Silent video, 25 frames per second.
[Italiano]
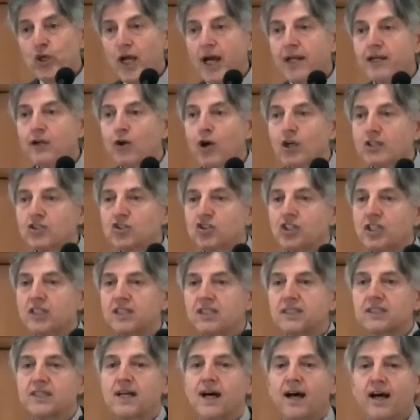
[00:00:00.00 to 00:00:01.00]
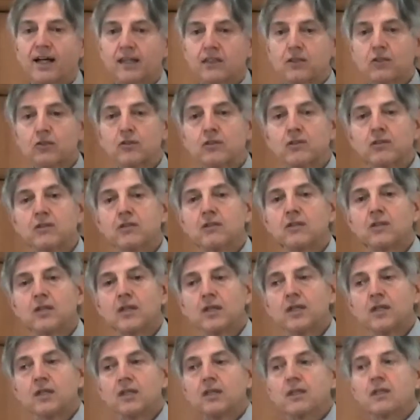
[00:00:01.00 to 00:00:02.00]
hanno
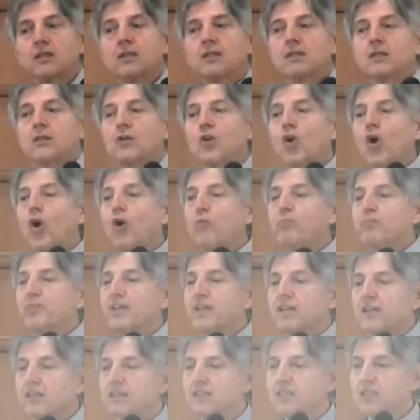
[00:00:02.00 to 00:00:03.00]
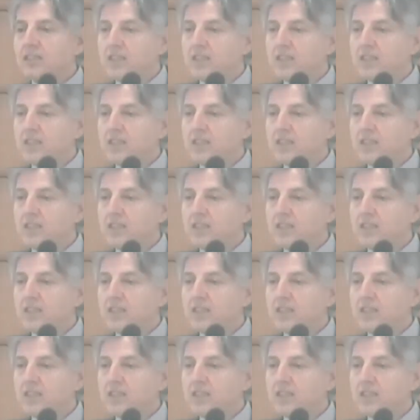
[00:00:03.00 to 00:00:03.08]
accettato l'opera di